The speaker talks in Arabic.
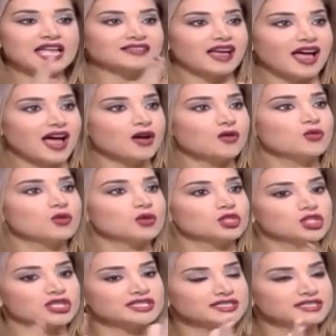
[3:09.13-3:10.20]
تحول
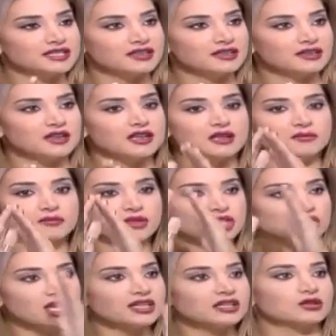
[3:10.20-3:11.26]
جذري
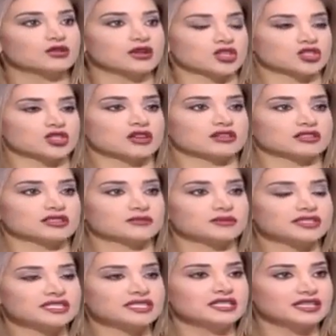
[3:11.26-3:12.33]
بشكله للشخص
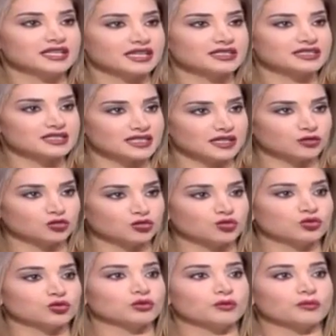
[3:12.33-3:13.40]
بصير يكدس
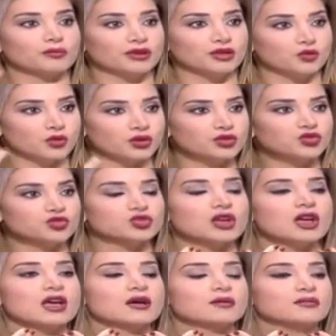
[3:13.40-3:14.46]
هالدهون بالوجه
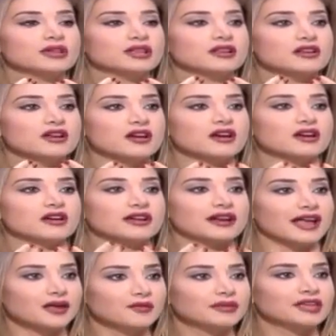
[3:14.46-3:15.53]

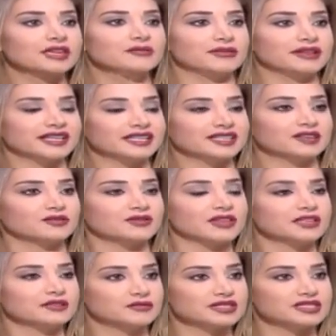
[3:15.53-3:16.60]
بالرقبة
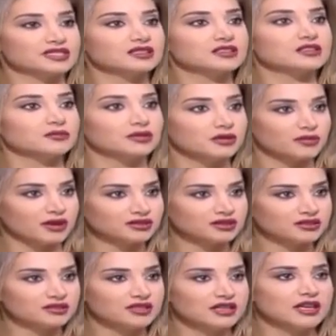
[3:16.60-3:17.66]
بالكتفات بالصدر
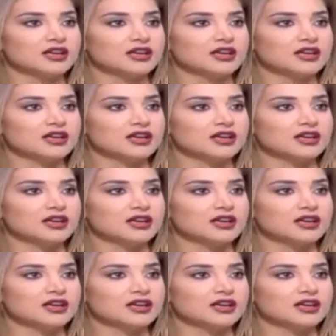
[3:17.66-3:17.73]
بالبطن